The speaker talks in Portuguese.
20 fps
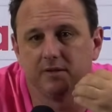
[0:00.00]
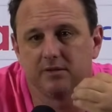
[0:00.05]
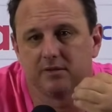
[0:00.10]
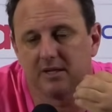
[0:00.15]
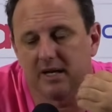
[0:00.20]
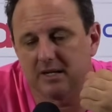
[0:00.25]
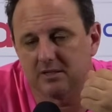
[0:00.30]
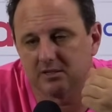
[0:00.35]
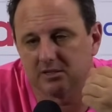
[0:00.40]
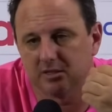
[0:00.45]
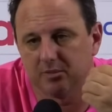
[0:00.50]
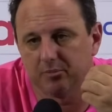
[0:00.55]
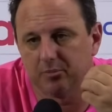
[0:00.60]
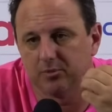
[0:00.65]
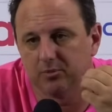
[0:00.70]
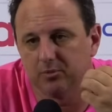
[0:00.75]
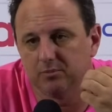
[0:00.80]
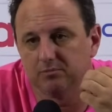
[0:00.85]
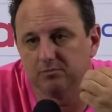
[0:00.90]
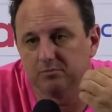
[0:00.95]

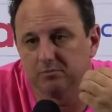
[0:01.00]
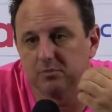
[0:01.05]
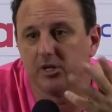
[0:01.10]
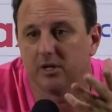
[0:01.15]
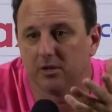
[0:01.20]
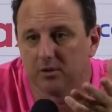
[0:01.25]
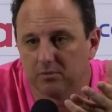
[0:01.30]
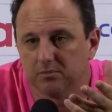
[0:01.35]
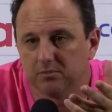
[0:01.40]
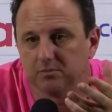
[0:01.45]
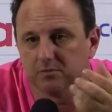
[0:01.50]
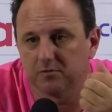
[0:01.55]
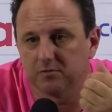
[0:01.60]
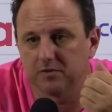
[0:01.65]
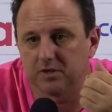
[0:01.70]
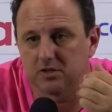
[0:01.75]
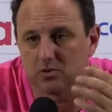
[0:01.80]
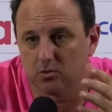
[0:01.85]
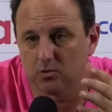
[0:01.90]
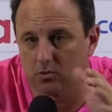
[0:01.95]
fantástica para o Biel
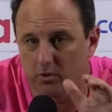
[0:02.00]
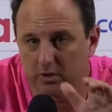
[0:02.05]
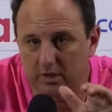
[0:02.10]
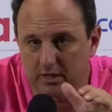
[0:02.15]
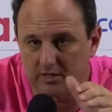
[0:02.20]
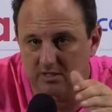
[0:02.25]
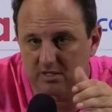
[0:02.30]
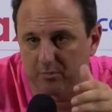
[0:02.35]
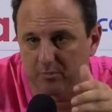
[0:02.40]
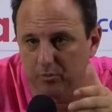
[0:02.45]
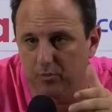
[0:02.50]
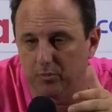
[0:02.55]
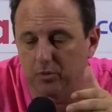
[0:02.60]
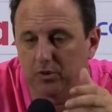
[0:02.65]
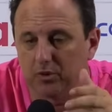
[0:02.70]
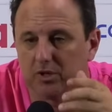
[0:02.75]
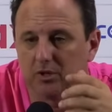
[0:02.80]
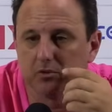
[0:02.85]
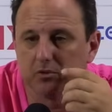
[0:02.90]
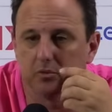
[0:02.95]
fazer o gol, que ele
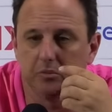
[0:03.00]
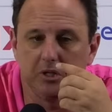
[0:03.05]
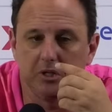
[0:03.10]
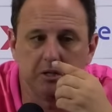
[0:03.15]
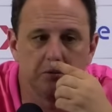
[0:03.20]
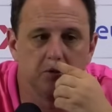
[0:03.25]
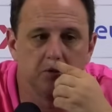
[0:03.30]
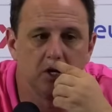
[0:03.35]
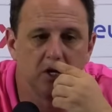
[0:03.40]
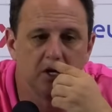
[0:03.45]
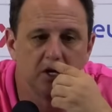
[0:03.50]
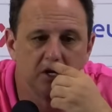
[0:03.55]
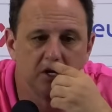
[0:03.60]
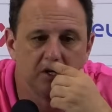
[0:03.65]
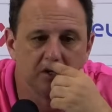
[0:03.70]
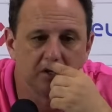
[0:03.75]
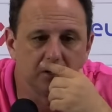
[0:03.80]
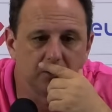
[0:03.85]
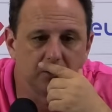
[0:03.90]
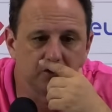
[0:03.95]
escapou um pouquinho do domínio.
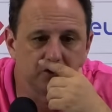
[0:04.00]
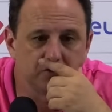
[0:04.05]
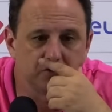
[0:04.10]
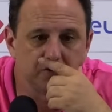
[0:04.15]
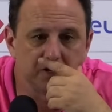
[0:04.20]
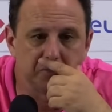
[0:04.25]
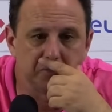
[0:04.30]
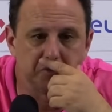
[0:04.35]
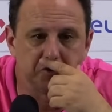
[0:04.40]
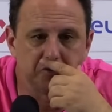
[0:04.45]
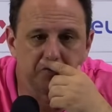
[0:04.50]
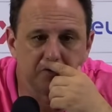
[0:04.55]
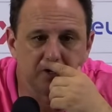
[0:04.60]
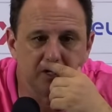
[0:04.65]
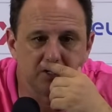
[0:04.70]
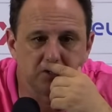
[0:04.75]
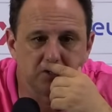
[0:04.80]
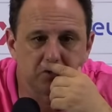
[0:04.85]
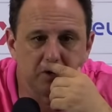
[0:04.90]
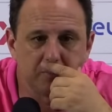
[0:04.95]
Então a gente fica
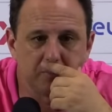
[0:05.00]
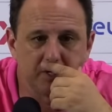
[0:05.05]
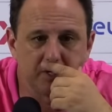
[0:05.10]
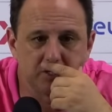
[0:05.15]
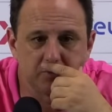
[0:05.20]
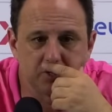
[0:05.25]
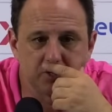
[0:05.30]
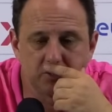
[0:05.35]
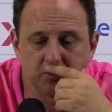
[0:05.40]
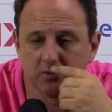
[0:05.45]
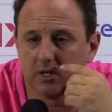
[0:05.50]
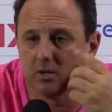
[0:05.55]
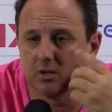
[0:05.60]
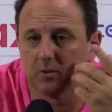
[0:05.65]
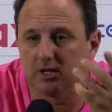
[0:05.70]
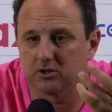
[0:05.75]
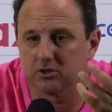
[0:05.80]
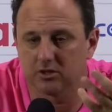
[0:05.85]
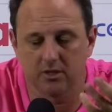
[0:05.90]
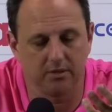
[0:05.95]
muito feliz com a
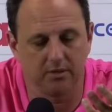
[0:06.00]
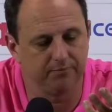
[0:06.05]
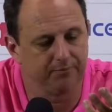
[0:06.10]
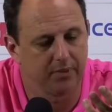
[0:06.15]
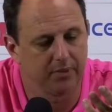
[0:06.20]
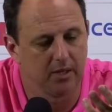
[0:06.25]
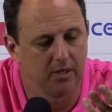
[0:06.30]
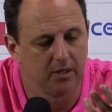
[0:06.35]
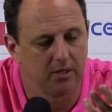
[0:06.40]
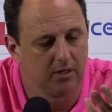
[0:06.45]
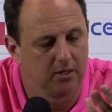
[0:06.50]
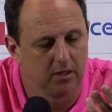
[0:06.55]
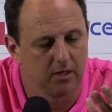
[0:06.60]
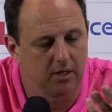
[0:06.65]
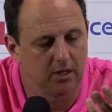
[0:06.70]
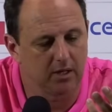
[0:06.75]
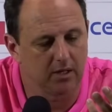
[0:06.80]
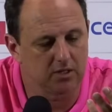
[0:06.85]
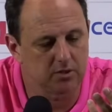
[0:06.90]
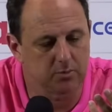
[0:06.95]
participação dele. Eu acho que
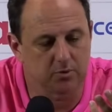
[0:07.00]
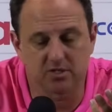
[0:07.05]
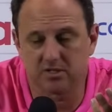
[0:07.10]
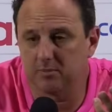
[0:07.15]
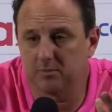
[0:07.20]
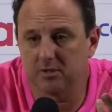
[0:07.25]
a